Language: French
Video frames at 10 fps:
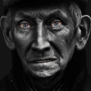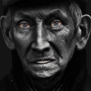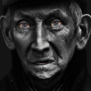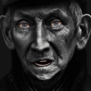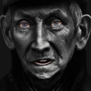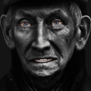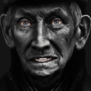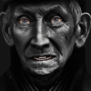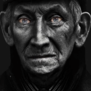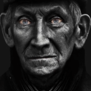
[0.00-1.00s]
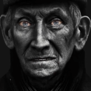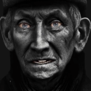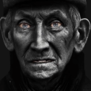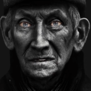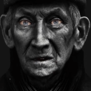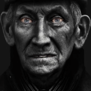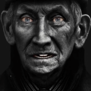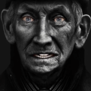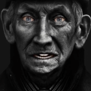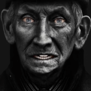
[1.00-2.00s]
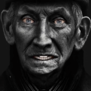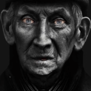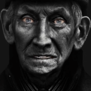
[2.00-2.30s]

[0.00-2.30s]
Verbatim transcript: je lance un appel à toutes celles et ceux